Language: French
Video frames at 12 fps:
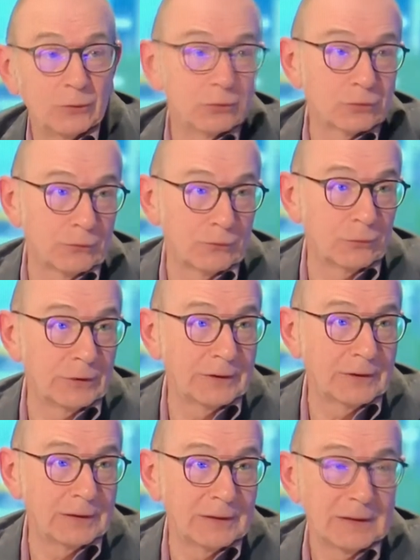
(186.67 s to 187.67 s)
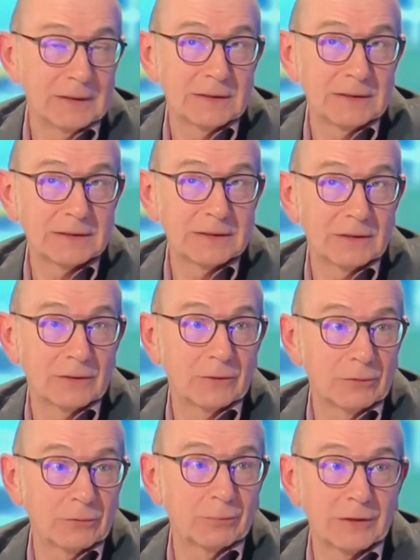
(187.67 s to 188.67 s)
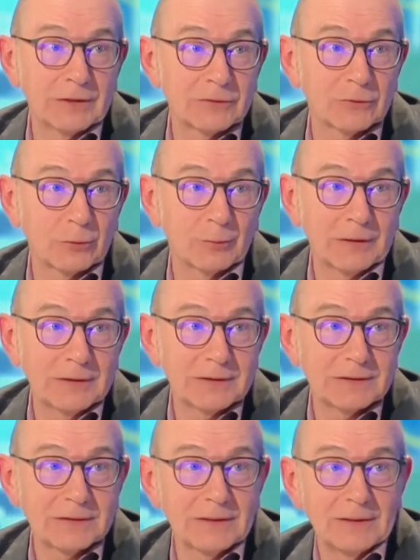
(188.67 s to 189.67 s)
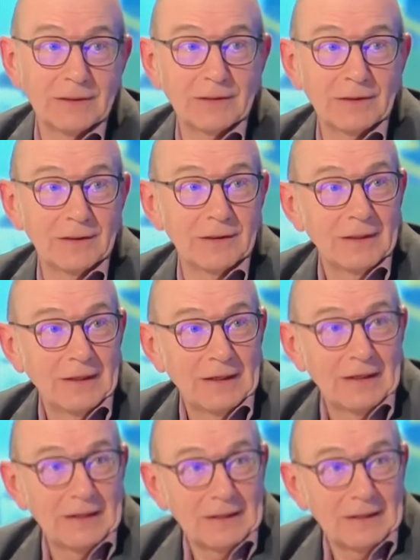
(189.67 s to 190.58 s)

Et nous, ce qu'on veut aider euh, auprès des entreprises, c'est la,